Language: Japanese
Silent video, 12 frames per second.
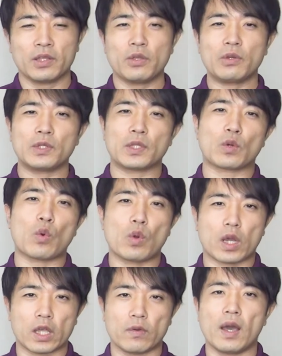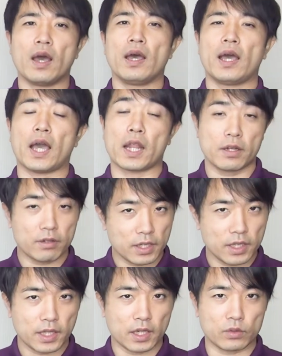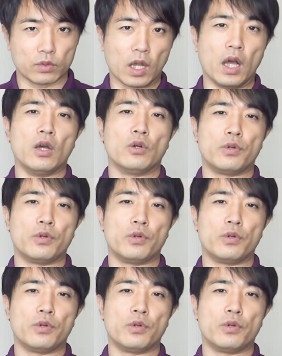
ということで、今回はアレルギーであるとか、